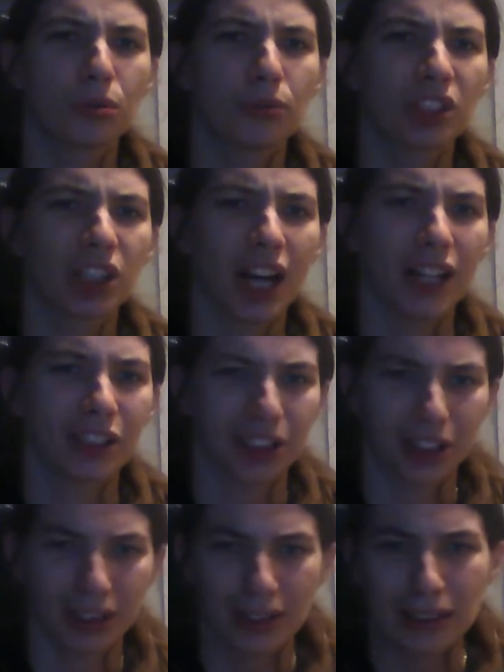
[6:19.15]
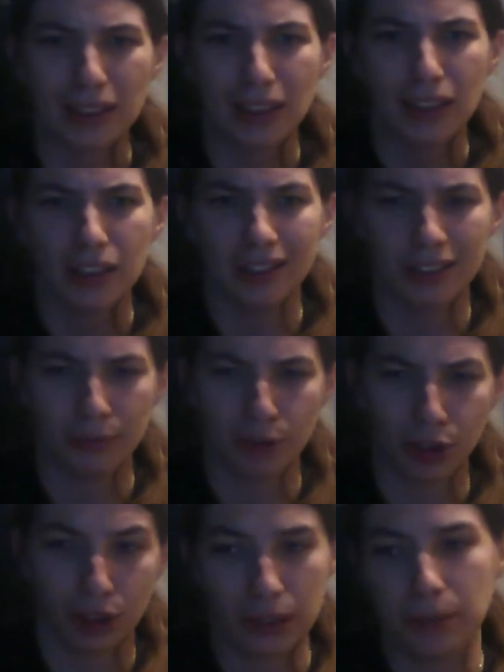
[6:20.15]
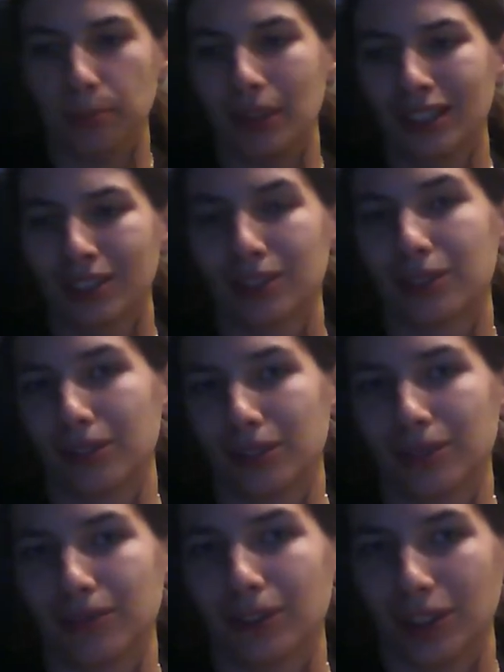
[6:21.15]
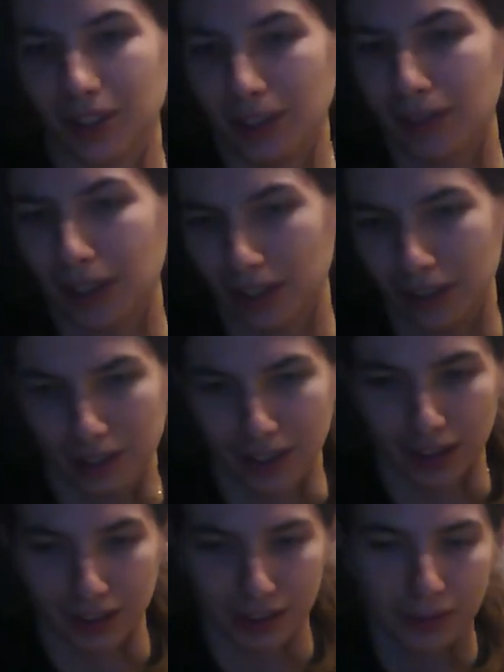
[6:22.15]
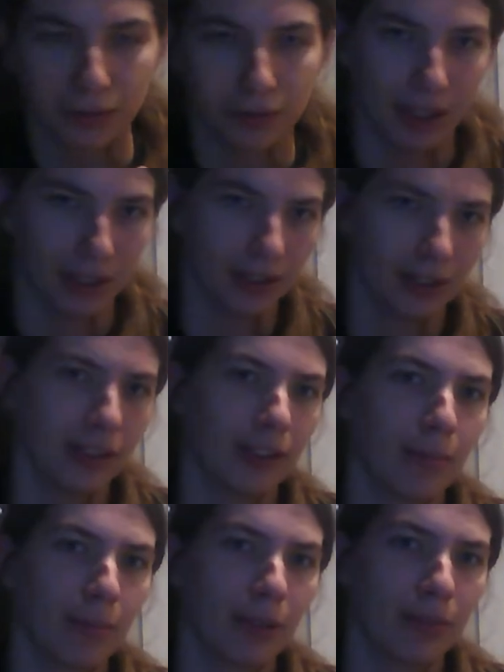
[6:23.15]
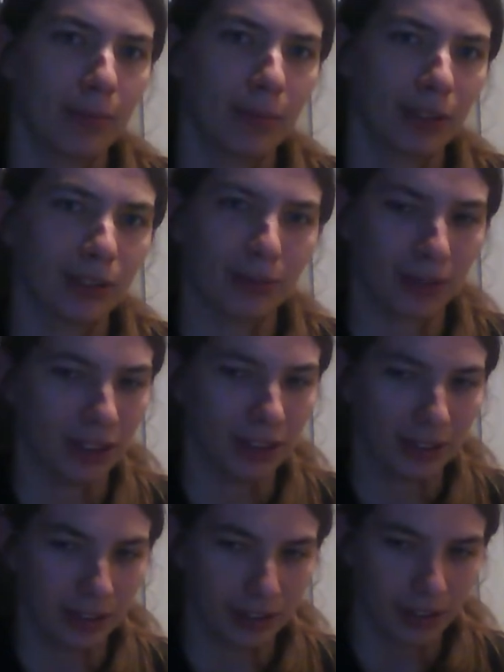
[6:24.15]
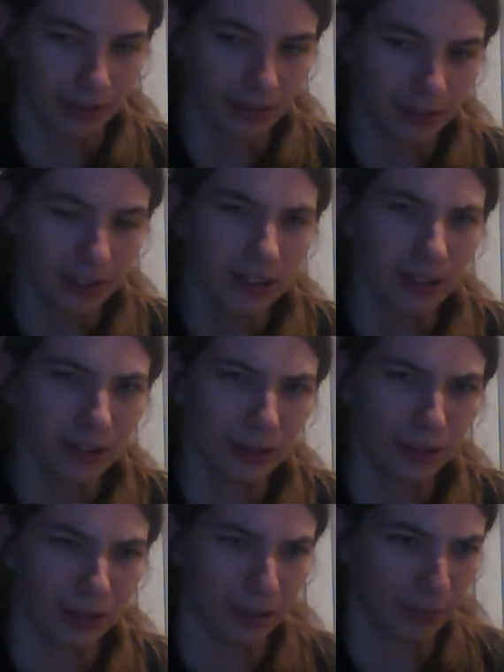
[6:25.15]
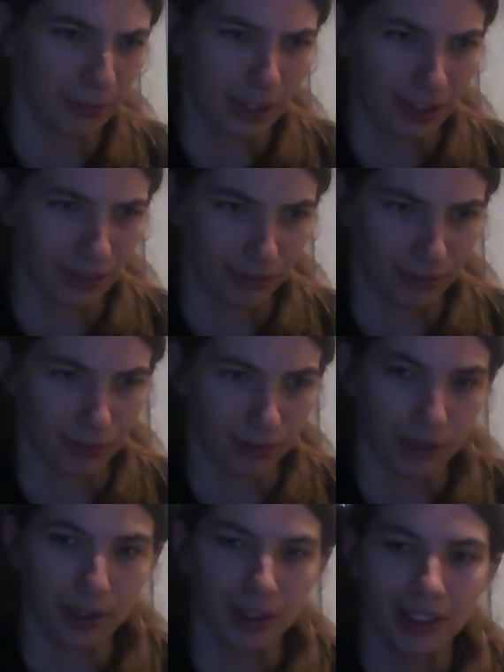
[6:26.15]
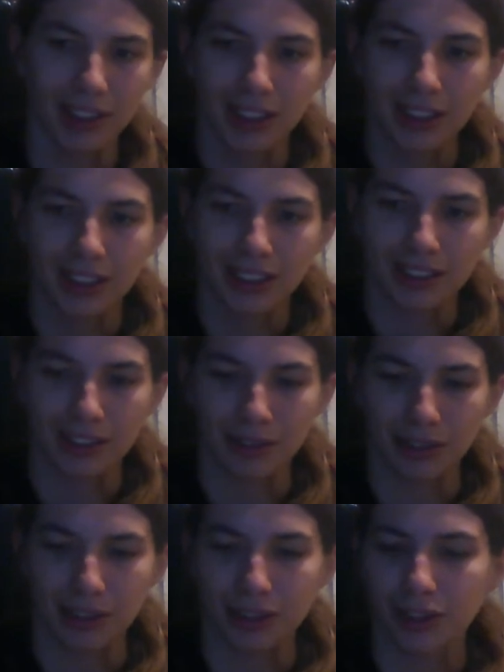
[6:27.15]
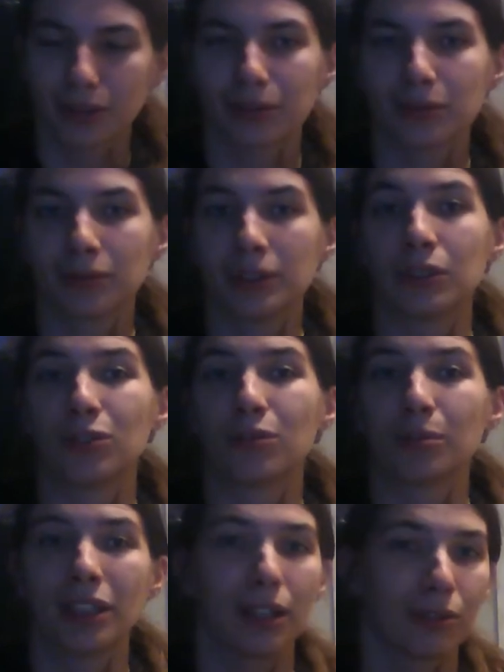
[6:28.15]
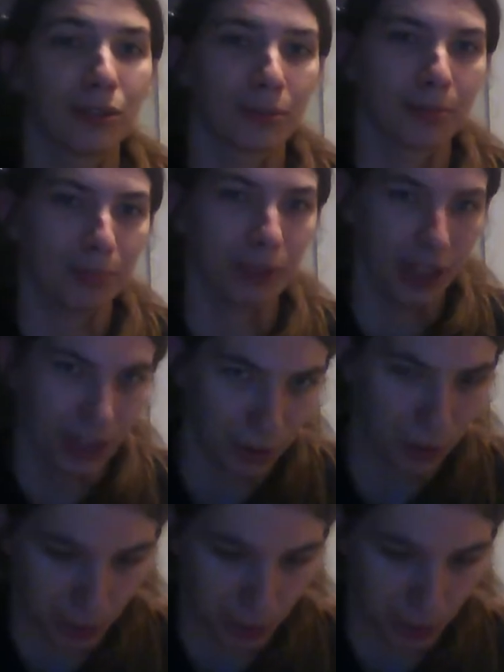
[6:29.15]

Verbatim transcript: czasie, E, przy bardzo kwitliwej gitarze, która jest naprawdę bardzo fajna. No i wpada w ucho. Całość domyka tą pierwszą